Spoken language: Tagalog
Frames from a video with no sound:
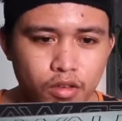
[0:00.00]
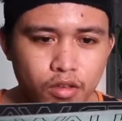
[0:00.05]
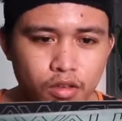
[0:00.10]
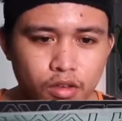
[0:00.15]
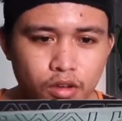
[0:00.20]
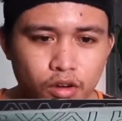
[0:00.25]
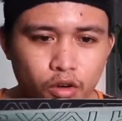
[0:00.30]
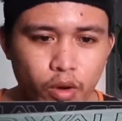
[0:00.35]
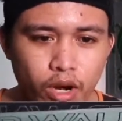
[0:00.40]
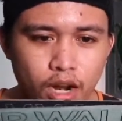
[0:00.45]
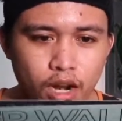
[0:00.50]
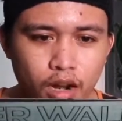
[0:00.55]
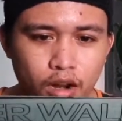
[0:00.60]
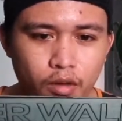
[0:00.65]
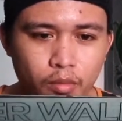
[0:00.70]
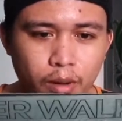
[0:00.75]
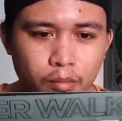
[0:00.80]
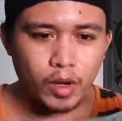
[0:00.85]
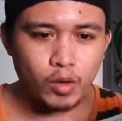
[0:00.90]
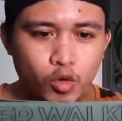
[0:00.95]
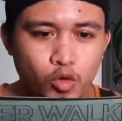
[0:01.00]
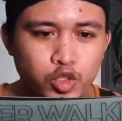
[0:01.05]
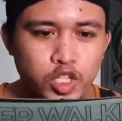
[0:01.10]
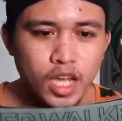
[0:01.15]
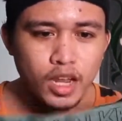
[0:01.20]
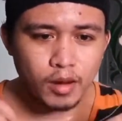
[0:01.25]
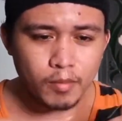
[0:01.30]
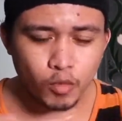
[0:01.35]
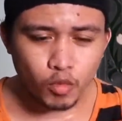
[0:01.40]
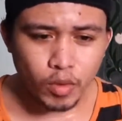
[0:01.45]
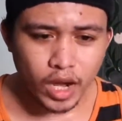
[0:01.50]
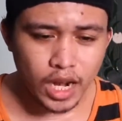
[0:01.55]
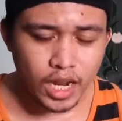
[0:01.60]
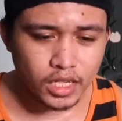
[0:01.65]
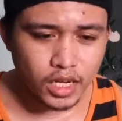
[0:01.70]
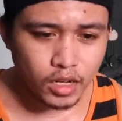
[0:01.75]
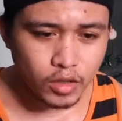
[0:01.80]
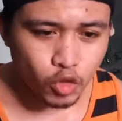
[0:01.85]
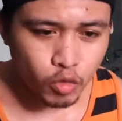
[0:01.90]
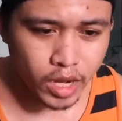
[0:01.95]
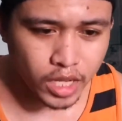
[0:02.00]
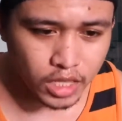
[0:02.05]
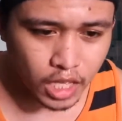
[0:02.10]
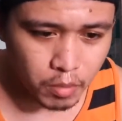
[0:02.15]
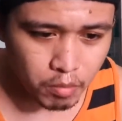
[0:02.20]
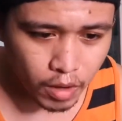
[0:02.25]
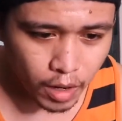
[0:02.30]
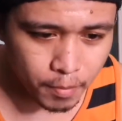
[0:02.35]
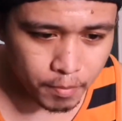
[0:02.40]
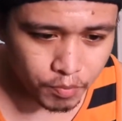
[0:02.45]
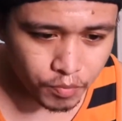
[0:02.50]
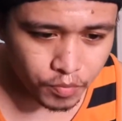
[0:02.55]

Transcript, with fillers: Wala na lang magkusa ra magbalik siya automatic ba.